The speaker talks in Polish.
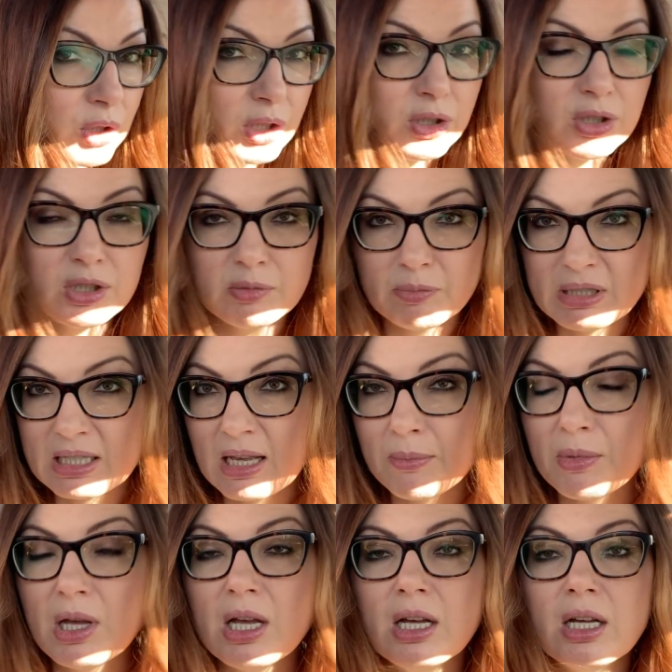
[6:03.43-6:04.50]
dzieci, z
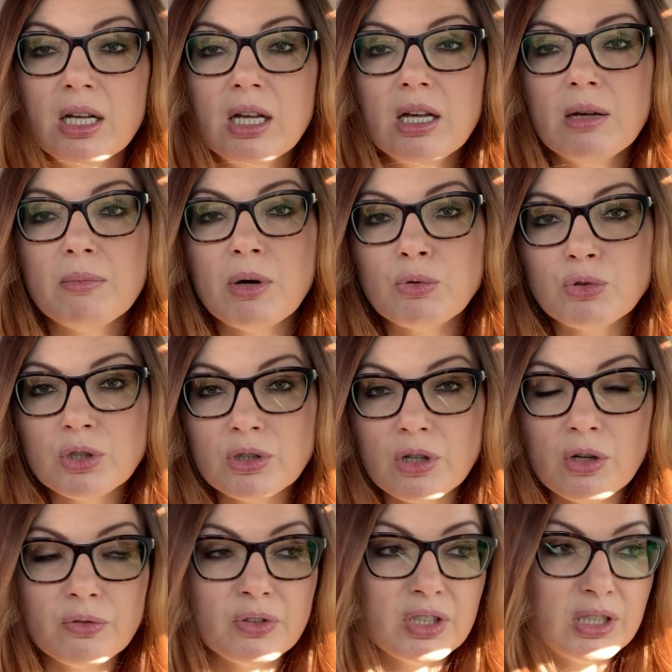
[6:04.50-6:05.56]
psem,
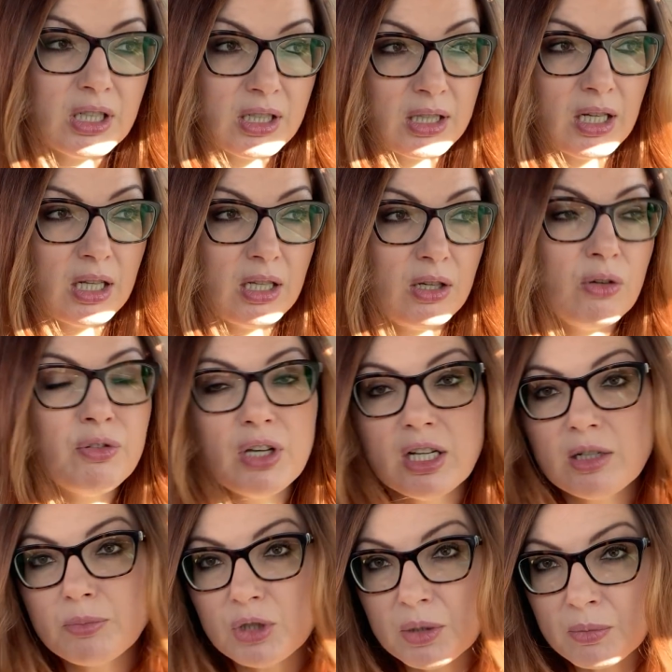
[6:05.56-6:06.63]
małżonkowie i tak dalej.
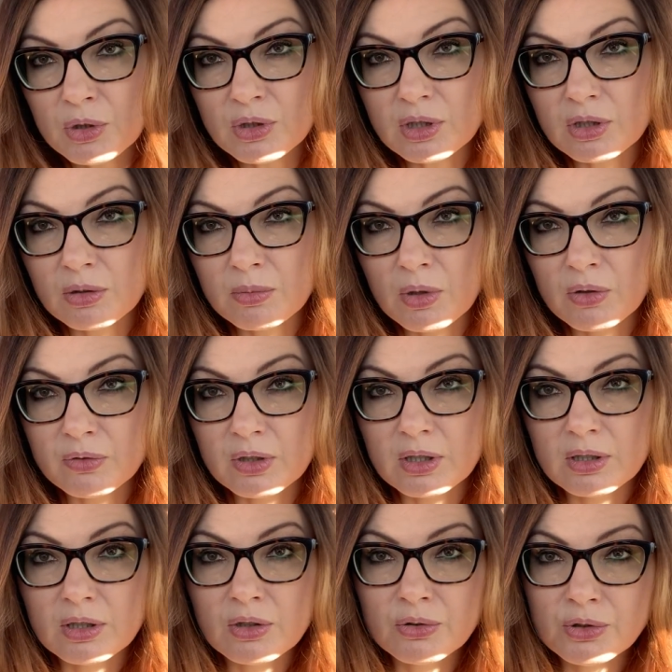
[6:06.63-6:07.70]
Ofiary przemocy
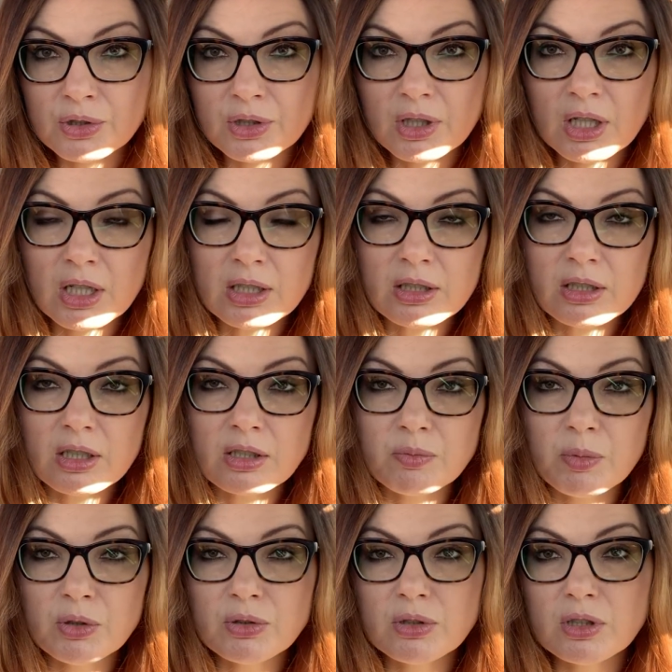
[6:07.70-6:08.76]
domowej, rodzinnej, a tych jest
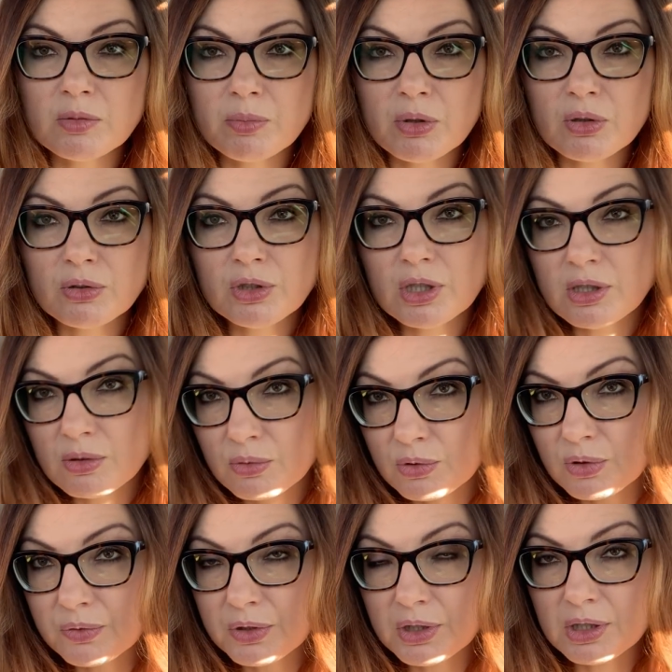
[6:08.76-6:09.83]
w Polsce sporo, siedzą
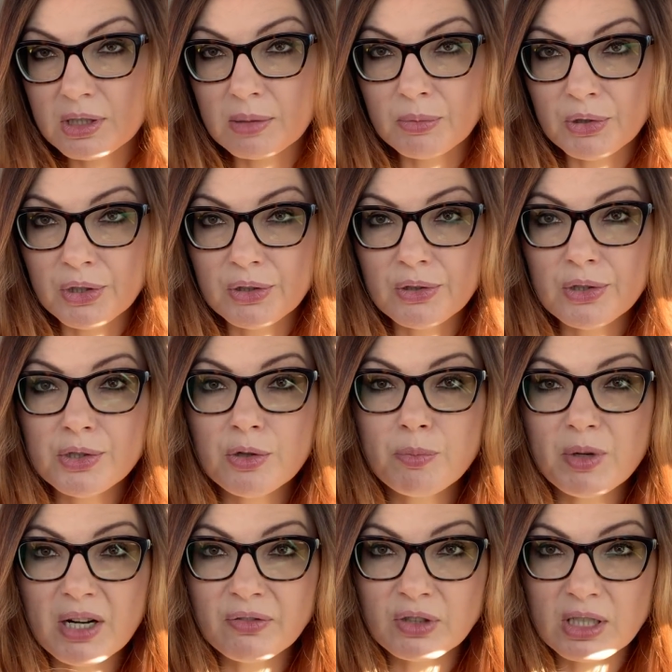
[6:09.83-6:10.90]
oczywiście zamknięte z
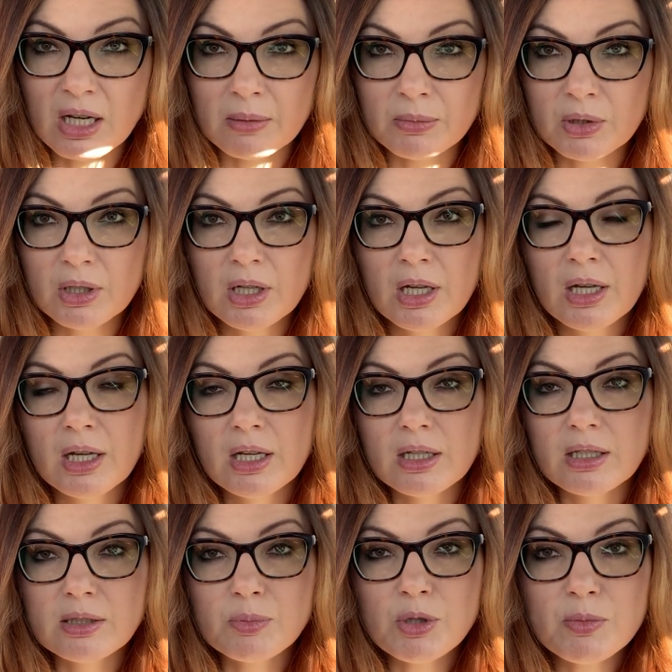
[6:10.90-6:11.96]
oprawcami,
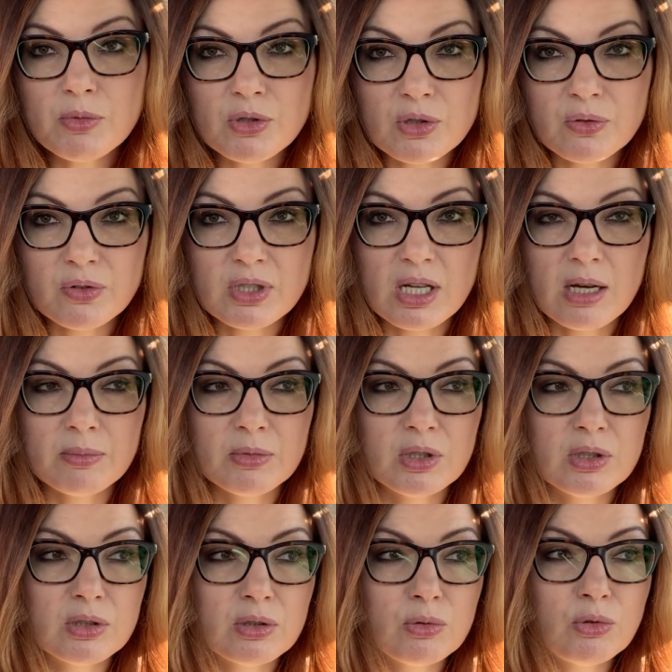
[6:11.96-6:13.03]
z
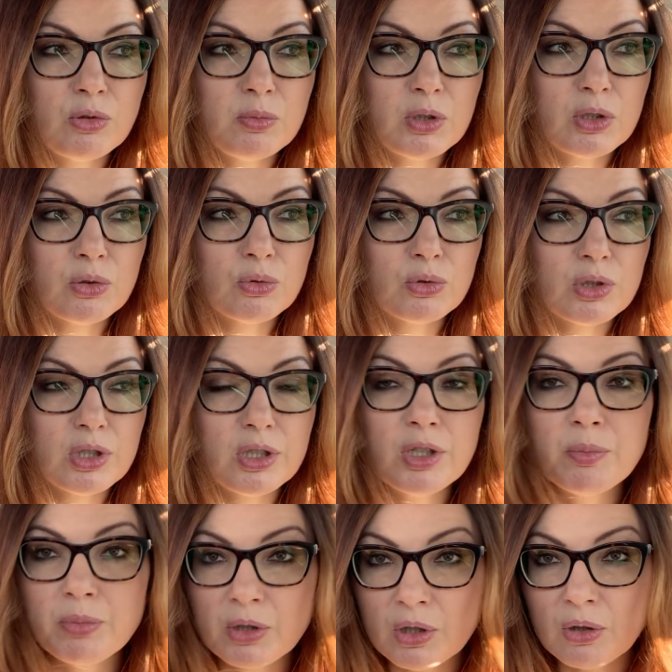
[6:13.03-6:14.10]
przemocowcami, z ludźmi, którzy
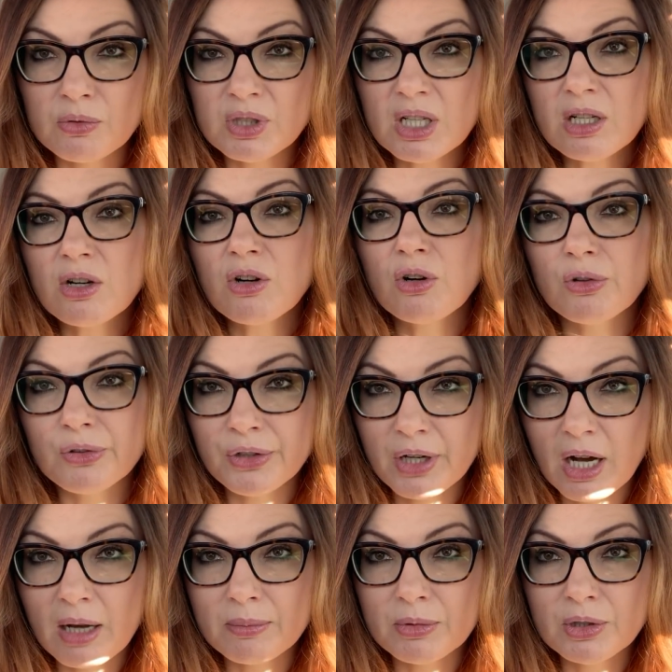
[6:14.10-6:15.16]
ich biją, z
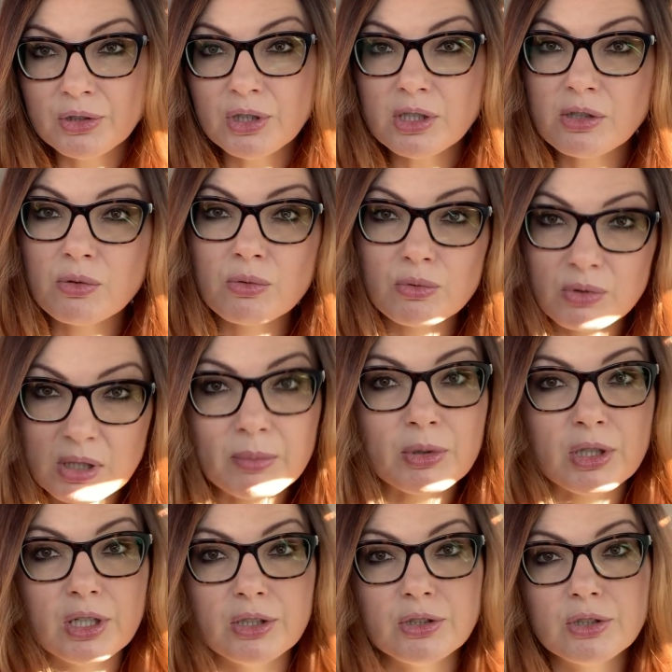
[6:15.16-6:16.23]
alkoholikami, siedzą
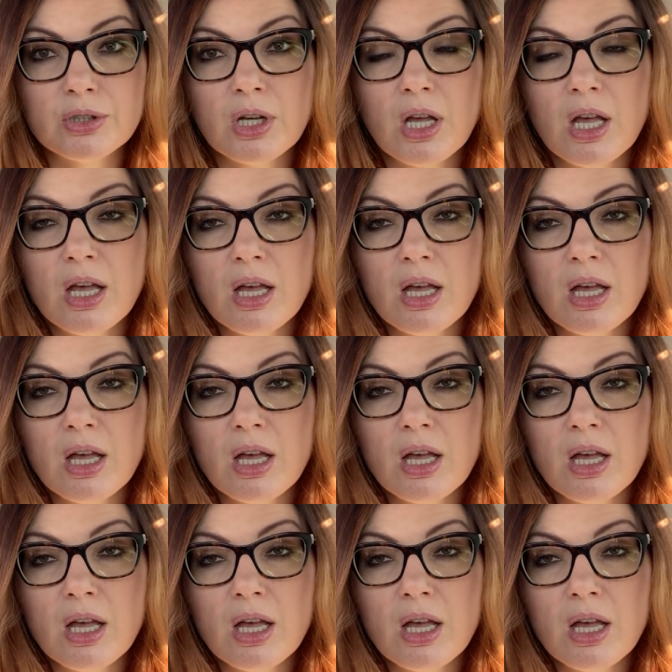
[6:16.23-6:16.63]
zamknięci.